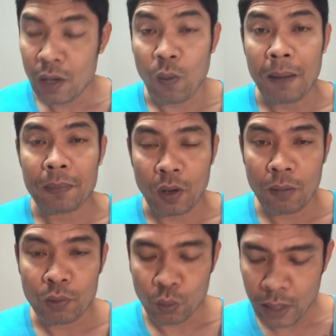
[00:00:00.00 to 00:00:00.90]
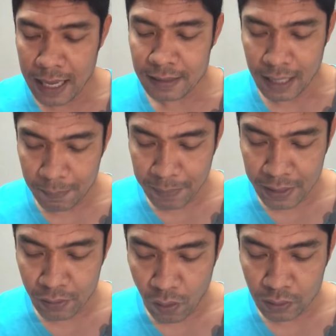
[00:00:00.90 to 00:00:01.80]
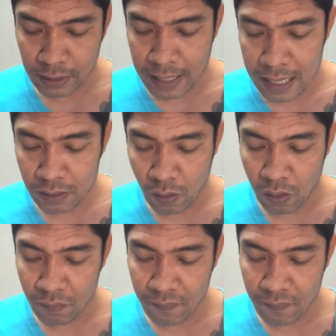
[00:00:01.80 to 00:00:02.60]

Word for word: ความพร้อมดูน่าจะเป็นรองทางด้านของ